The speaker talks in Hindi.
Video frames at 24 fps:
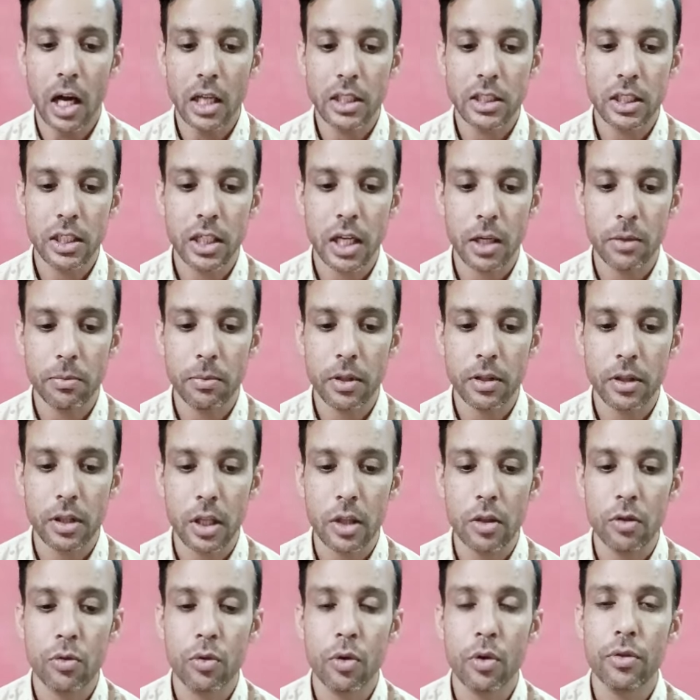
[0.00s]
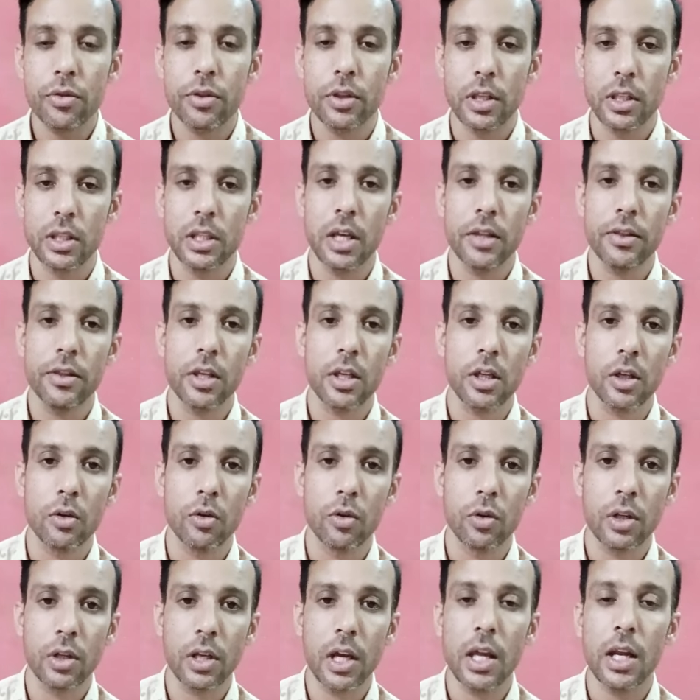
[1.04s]
आज की डेट में तीन
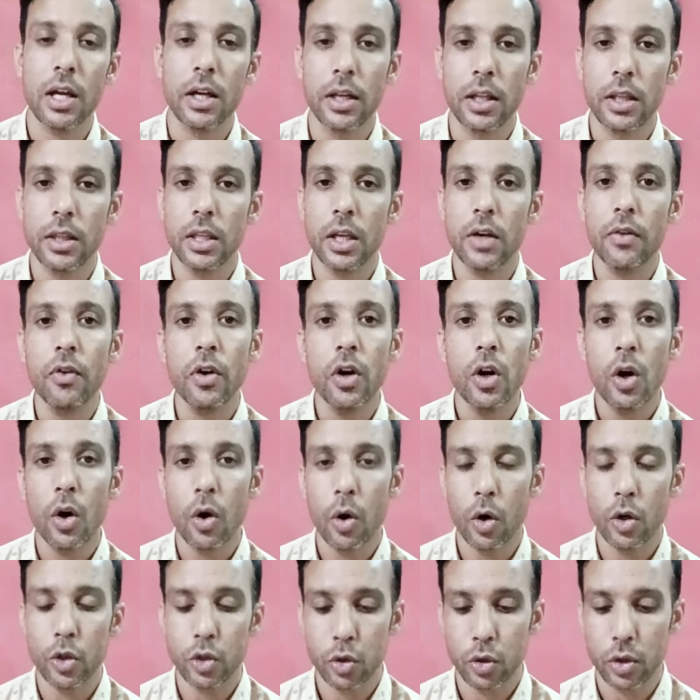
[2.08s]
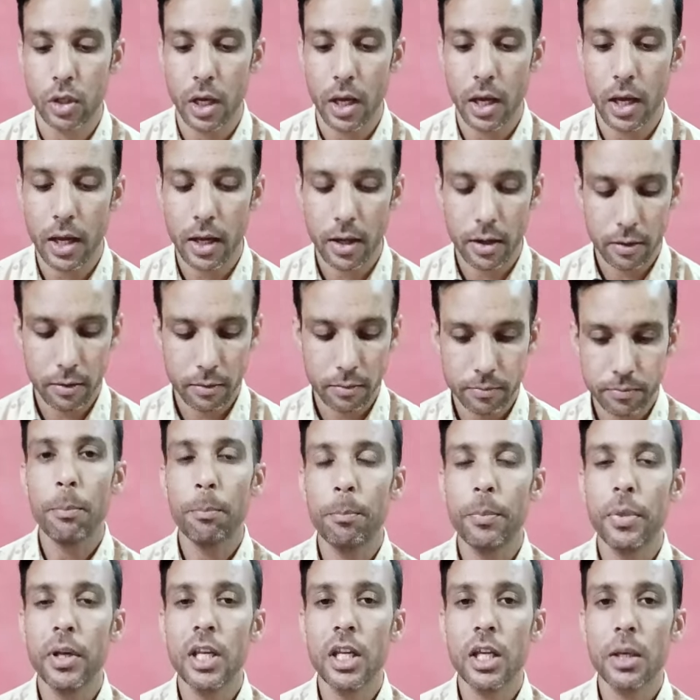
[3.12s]
करोड़ के रिजर्व हो चुके हैं
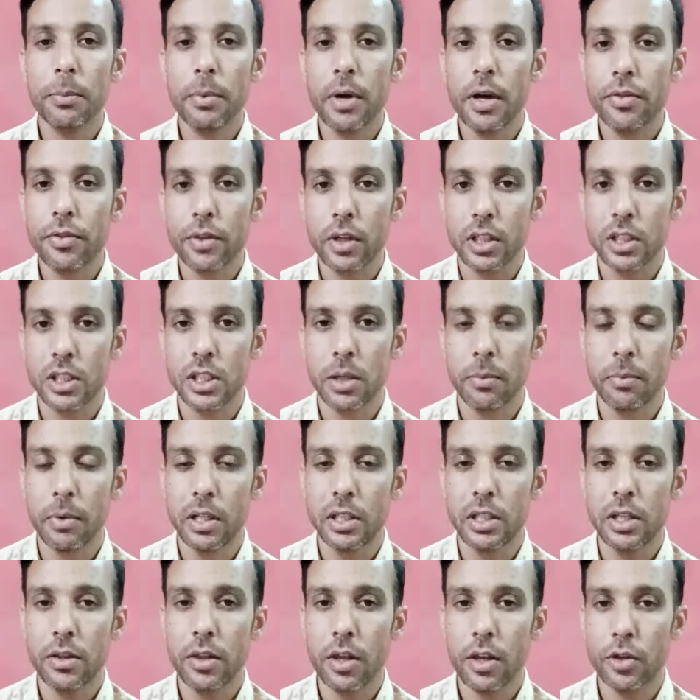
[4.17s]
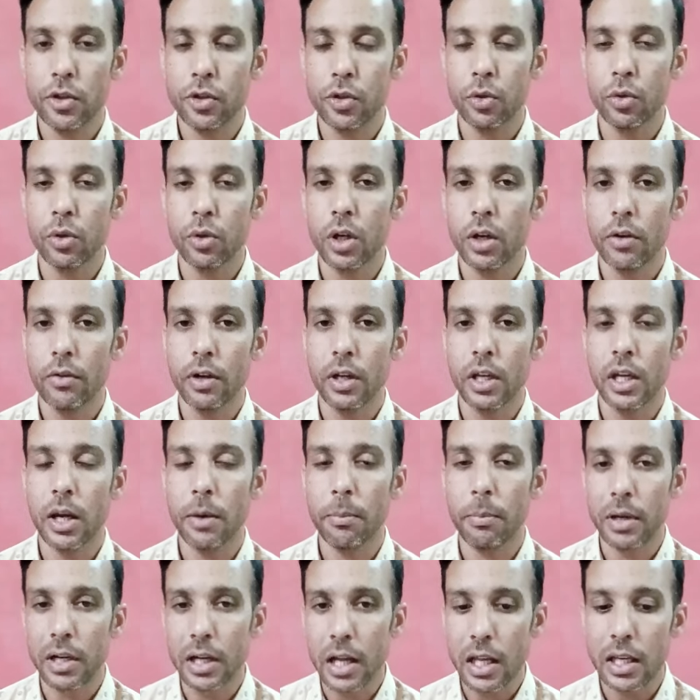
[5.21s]
कंपनी के पास कच्चा माल जैसे शुगर
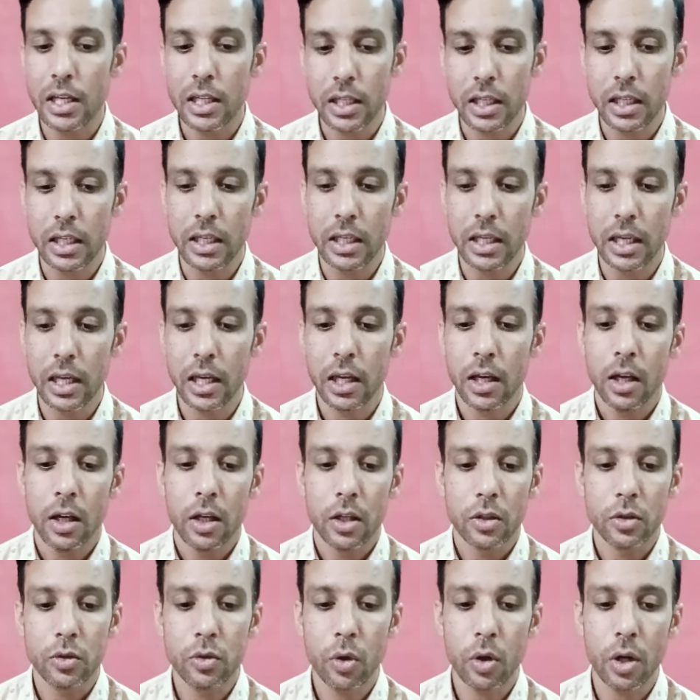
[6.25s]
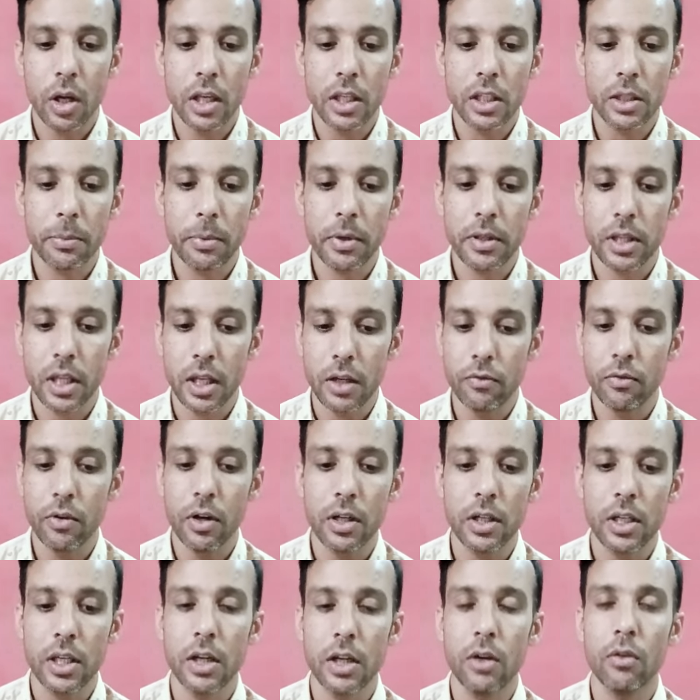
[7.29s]
वगैरह बनाने के लिए जो इनके पास
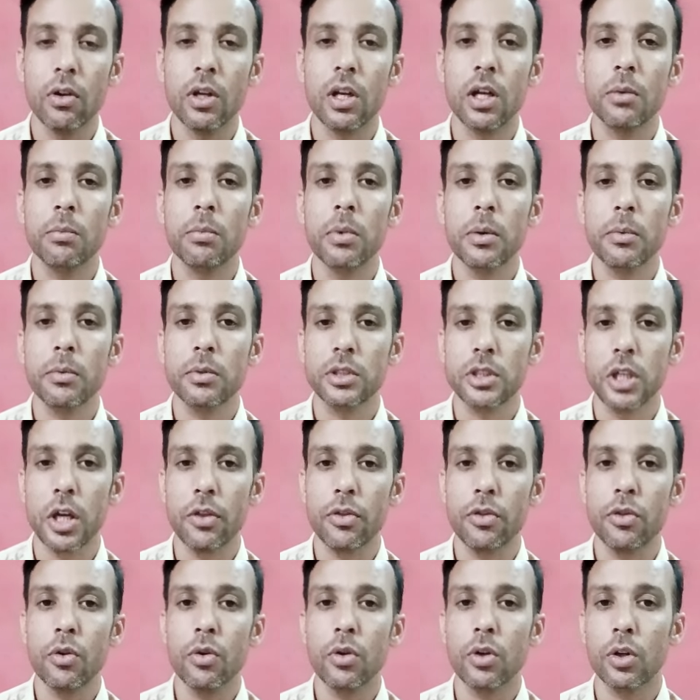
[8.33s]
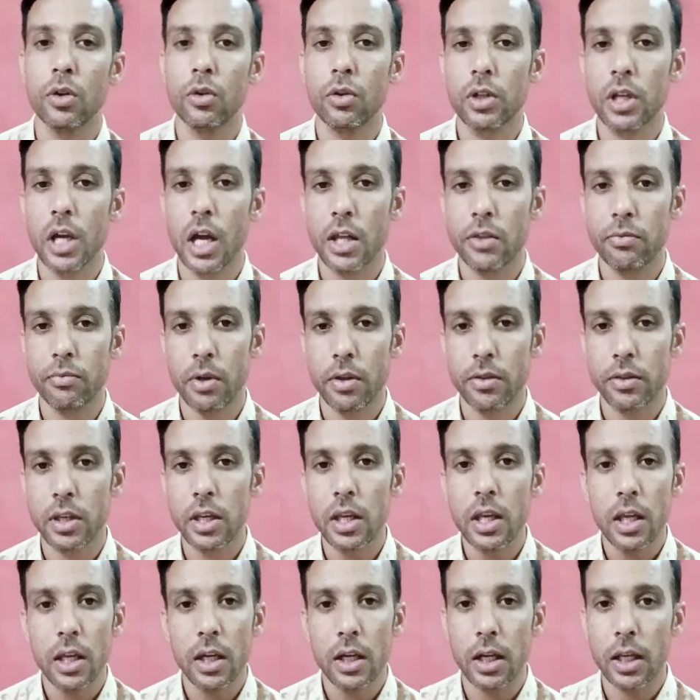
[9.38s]
इन्वेंट्री है वो लगभग 600 करोड़ के आसपास
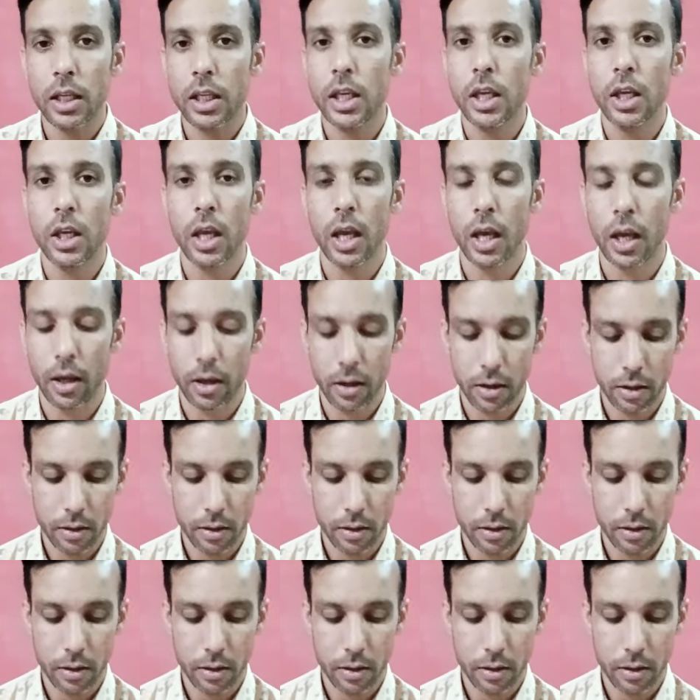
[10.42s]
की रखी है